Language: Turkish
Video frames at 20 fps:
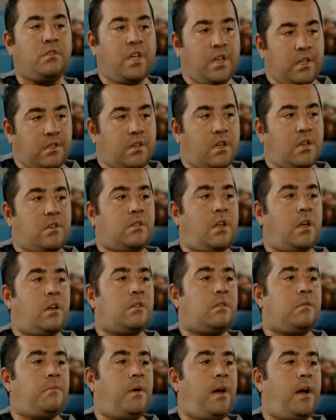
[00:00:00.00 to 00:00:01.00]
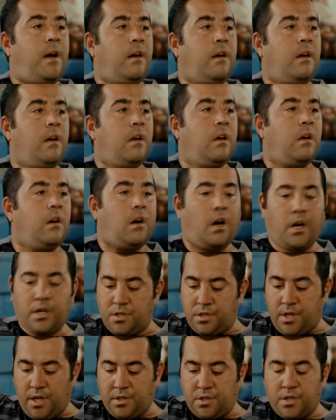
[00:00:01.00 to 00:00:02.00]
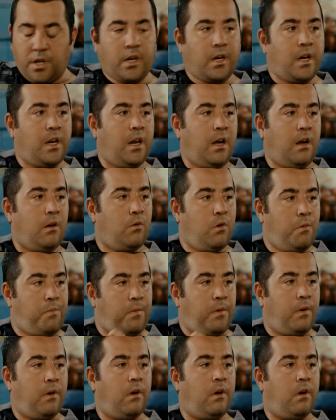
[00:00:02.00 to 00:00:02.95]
Deniz kestanesi be. Açacaksın çakıyla lüp.